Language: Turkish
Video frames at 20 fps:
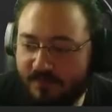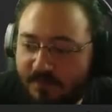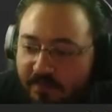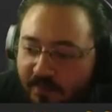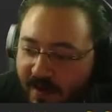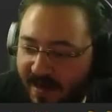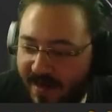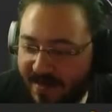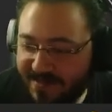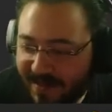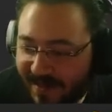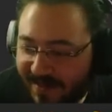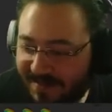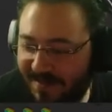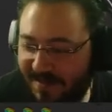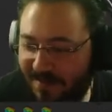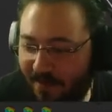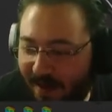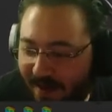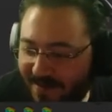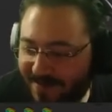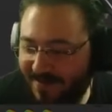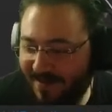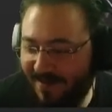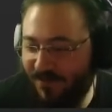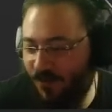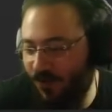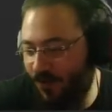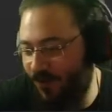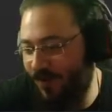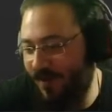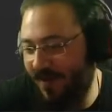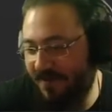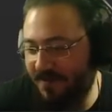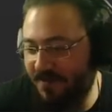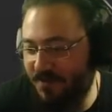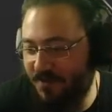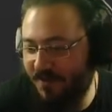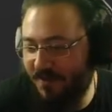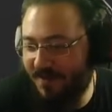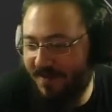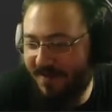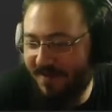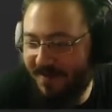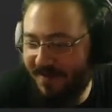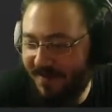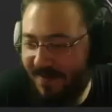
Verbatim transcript: Bazen değil bazen Karar doğru net yanlış olacak. söyledik.